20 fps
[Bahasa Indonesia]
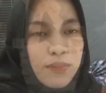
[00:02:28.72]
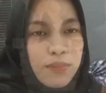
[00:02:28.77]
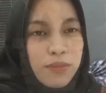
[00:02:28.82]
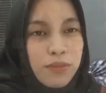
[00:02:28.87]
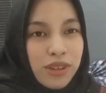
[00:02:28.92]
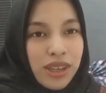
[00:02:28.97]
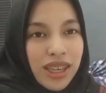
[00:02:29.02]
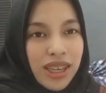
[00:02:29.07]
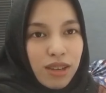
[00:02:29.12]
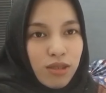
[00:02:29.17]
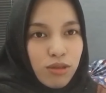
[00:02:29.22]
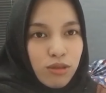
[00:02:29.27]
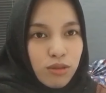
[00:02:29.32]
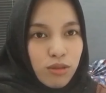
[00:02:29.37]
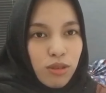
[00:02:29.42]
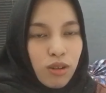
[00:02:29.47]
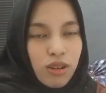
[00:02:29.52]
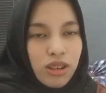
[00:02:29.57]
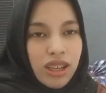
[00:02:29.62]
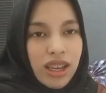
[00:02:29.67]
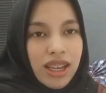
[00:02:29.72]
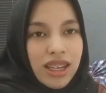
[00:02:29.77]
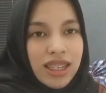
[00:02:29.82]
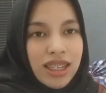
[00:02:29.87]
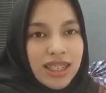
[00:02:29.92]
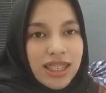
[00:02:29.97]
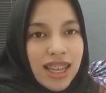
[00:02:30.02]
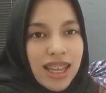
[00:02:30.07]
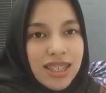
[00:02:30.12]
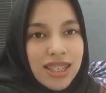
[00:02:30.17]
Mungkin untuk
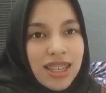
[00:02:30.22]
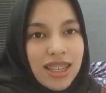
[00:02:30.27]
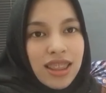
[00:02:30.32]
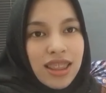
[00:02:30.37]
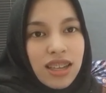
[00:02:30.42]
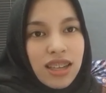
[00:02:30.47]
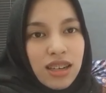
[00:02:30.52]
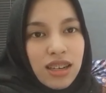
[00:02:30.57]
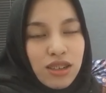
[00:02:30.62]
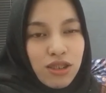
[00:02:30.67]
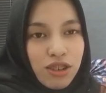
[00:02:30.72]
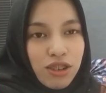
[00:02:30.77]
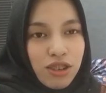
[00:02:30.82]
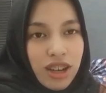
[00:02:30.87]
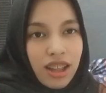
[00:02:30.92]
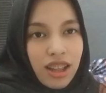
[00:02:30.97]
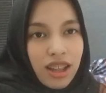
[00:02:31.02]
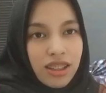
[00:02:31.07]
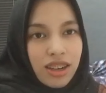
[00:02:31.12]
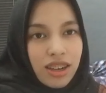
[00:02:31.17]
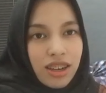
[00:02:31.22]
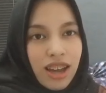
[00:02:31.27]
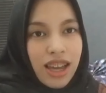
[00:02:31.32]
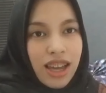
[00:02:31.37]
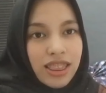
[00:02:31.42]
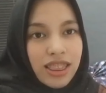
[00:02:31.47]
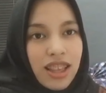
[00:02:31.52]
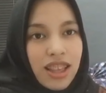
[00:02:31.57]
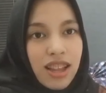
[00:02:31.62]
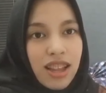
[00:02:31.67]
organisasi internasional yang
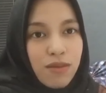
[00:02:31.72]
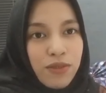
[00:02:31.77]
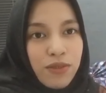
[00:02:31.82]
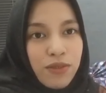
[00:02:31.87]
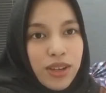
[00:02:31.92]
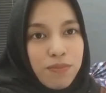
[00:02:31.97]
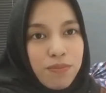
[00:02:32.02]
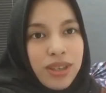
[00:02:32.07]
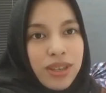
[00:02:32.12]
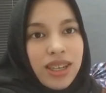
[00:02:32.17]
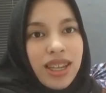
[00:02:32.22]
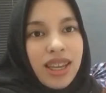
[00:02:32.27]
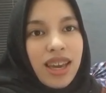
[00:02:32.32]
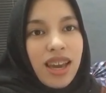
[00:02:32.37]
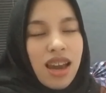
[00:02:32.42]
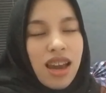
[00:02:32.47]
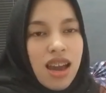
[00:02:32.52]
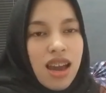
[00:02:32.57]
terkait dalam film ini,